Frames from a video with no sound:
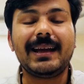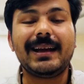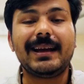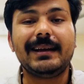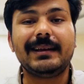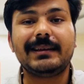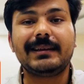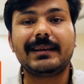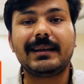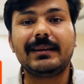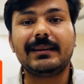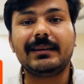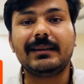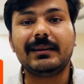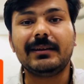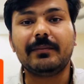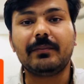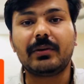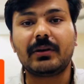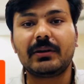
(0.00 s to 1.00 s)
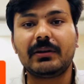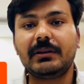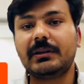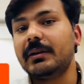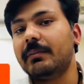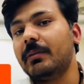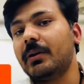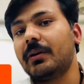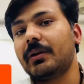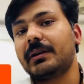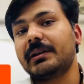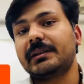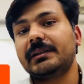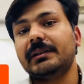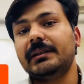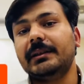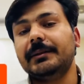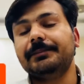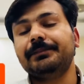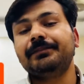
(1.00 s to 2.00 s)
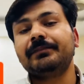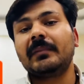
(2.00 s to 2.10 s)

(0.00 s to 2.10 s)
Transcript: एंटा लिबरल डेमोक्रेसी है